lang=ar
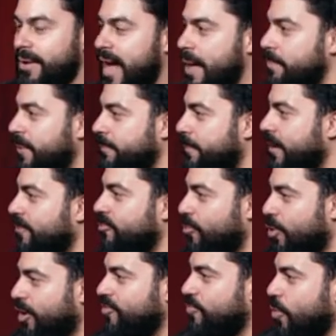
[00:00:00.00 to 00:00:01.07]
لا بتبان في
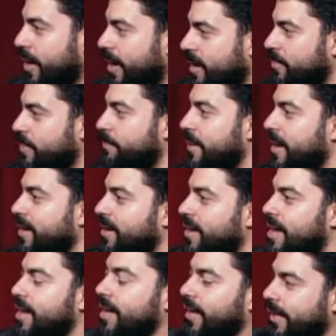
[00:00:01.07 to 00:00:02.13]
مواقف معينه بتبان
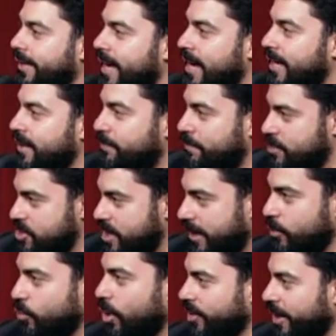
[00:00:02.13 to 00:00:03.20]
يعني
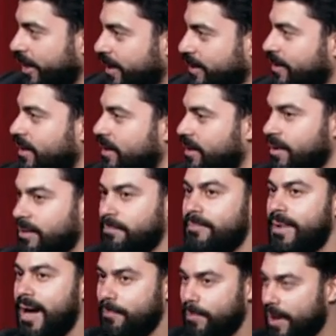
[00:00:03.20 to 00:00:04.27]
بشكل واضح جدا مع